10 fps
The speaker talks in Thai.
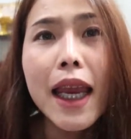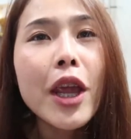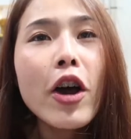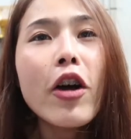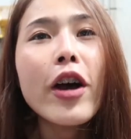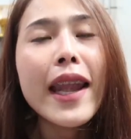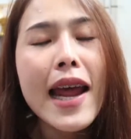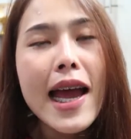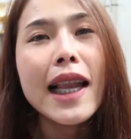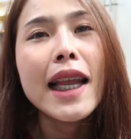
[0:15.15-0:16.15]
พี่ออย
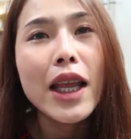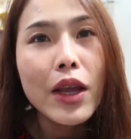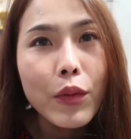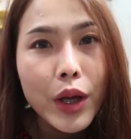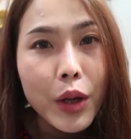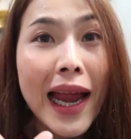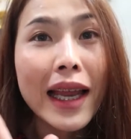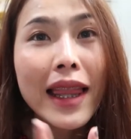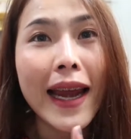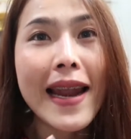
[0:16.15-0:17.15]
นะ รีวิวแปร
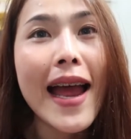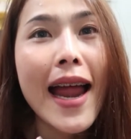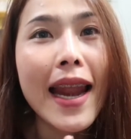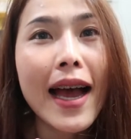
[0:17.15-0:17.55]
งแต่งหน้า